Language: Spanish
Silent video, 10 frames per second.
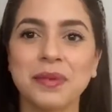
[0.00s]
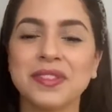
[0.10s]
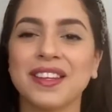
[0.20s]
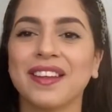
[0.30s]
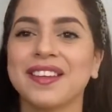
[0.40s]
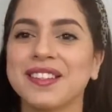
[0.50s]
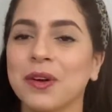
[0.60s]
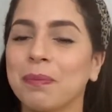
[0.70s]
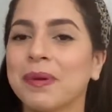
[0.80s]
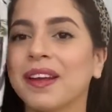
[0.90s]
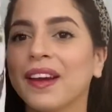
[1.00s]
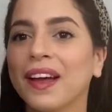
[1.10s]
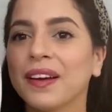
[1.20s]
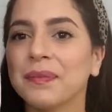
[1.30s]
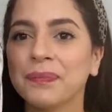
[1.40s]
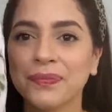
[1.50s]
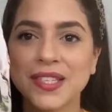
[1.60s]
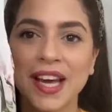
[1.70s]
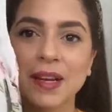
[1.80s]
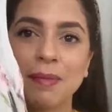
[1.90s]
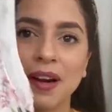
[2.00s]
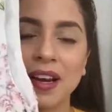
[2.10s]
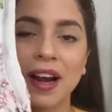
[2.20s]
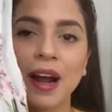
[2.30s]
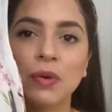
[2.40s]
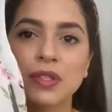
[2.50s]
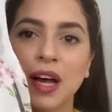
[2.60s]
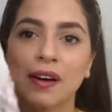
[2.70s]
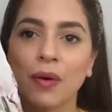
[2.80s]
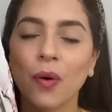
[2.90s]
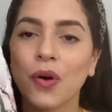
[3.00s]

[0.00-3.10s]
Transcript: ustedes qué opinan se animarían a usarlo o